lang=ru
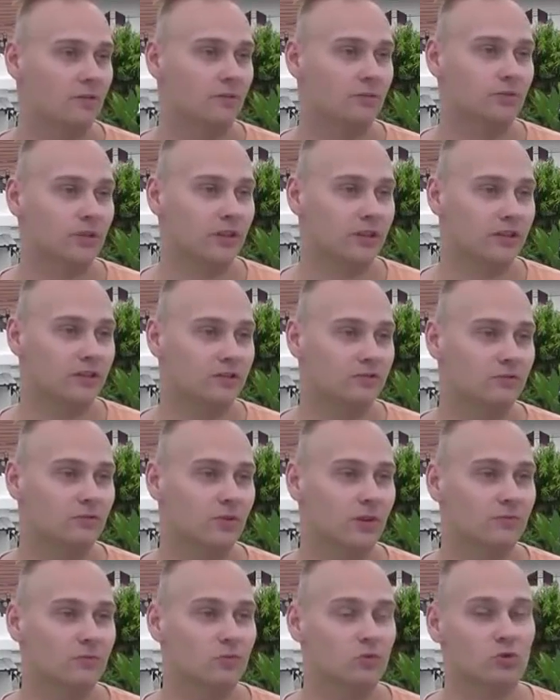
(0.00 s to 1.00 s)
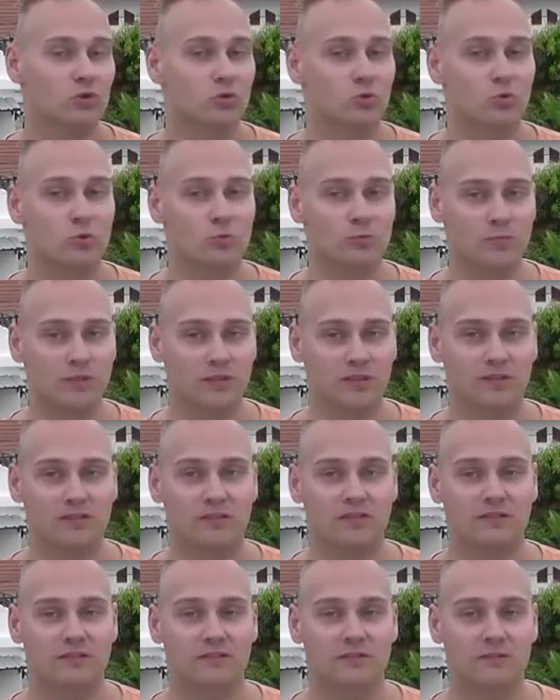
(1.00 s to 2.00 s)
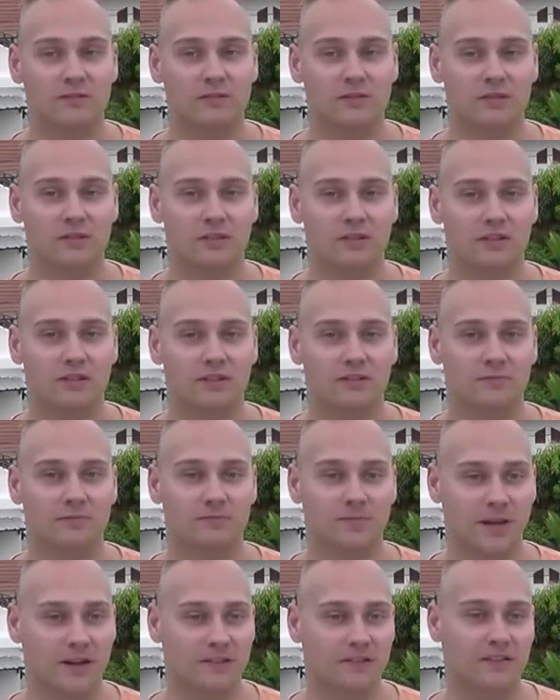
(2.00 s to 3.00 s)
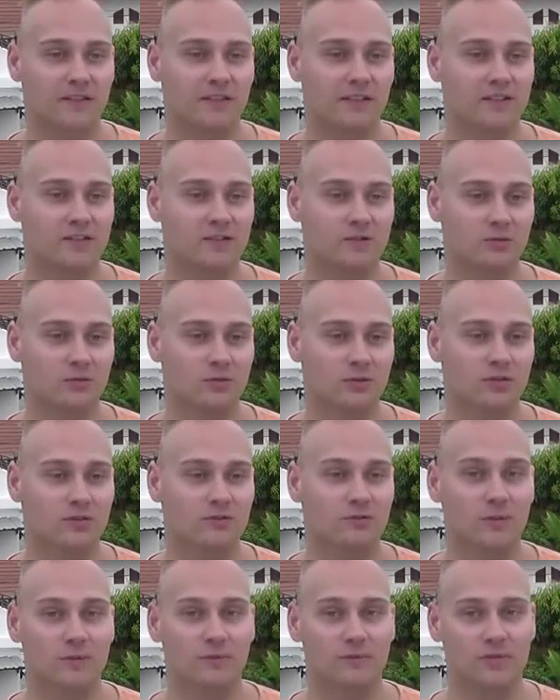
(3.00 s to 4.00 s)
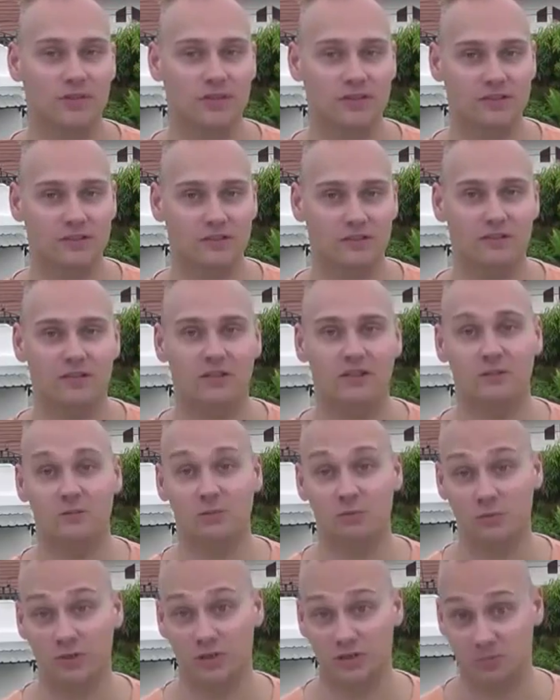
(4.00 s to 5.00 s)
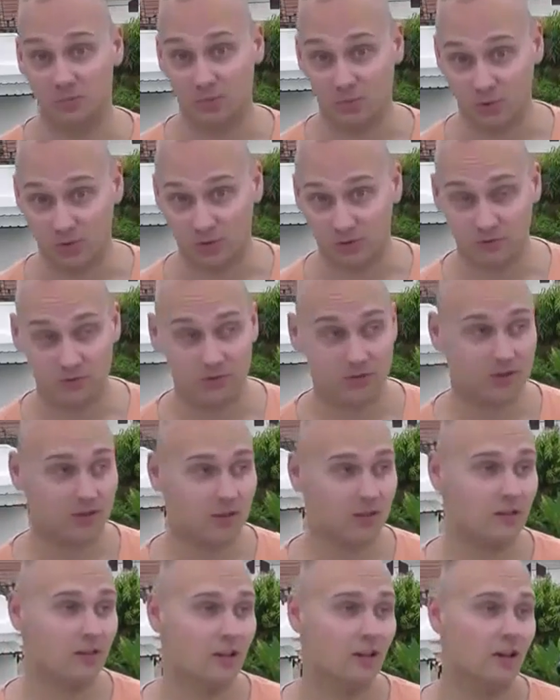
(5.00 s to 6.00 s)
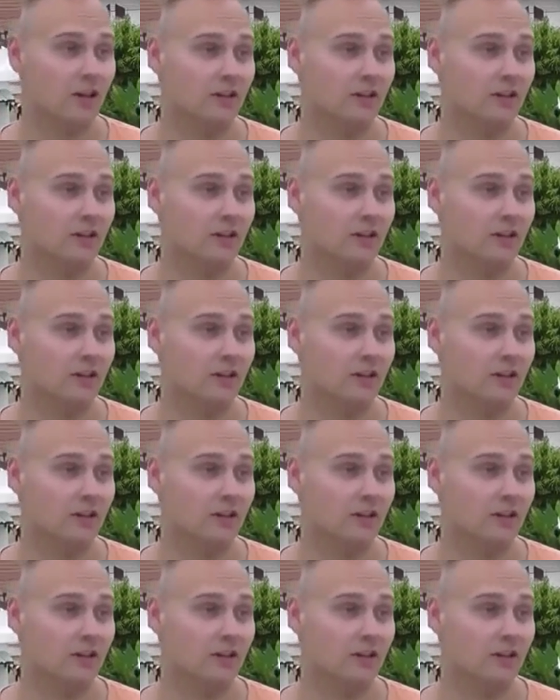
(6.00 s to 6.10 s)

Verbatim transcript: Во-вторых, ну, вам нужно уметь э, правильно настроить веб-визор и им уметь пользоваться.